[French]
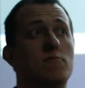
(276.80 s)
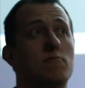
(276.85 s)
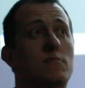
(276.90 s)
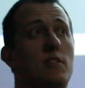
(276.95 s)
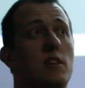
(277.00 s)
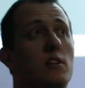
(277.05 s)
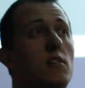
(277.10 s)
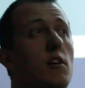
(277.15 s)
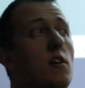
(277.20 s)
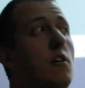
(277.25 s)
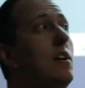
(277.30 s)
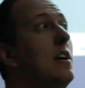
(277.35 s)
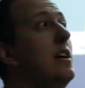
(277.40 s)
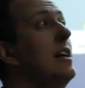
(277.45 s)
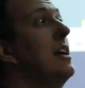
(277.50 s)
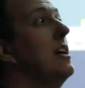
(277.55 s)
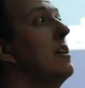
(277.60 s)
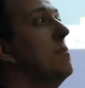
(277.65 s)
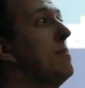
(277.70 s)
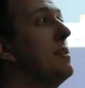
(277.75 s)
D'accord
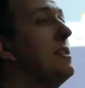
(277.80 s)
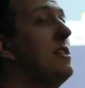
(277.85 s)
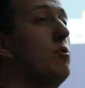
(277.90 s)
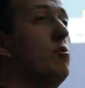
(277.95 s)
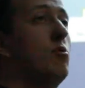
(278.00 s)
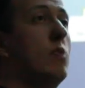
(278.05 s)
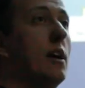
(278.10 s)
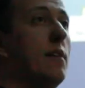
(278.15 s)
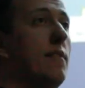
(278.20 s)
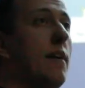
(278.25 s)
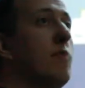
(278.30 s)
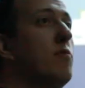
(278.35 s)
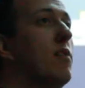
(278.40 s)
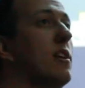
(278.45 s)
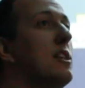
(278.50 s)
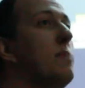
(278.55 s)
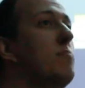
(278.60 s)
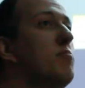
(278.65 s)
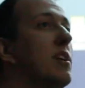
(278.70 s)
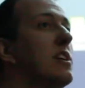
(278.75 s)
Mais si tu arrives à avoir
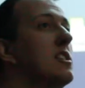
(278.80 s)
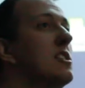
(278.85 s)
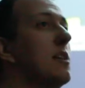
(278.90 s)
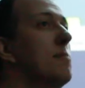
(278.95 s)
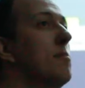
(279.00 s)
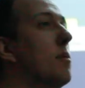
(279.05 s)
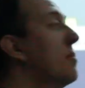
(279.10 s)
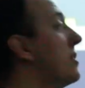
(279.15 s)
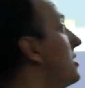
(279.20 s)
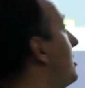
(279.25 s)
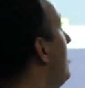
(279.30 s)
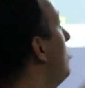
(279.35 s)
des points extrêmement précis,